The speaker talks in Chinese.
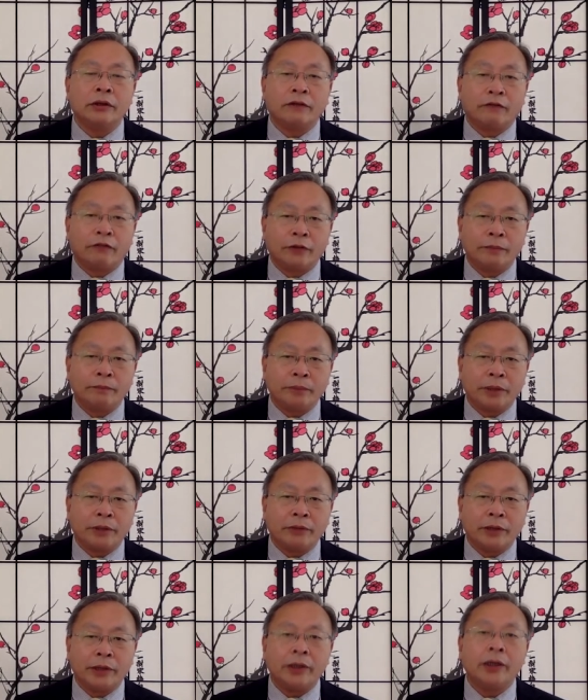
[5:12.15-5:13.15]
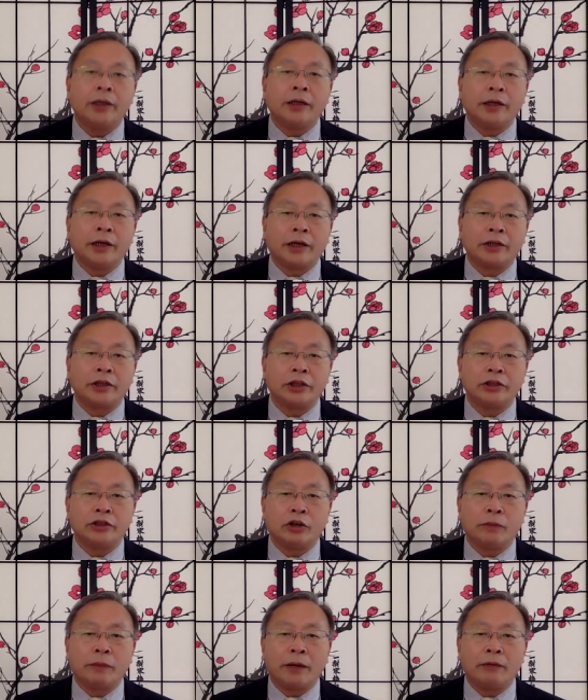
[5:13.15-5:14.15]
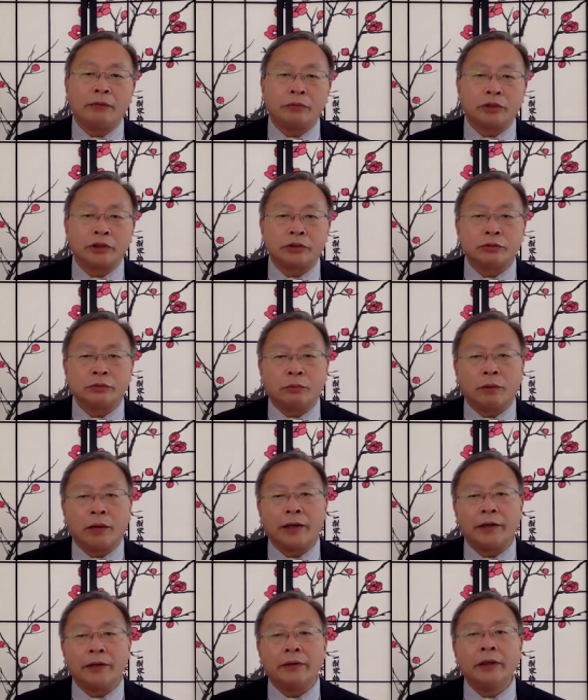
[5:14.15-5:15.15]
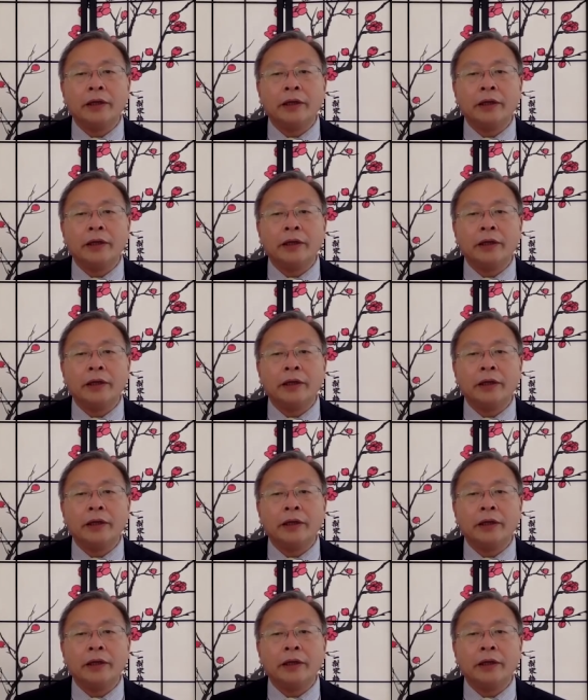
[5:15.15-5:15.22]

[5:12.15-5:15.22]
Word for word: 分别为两千九百五十五万人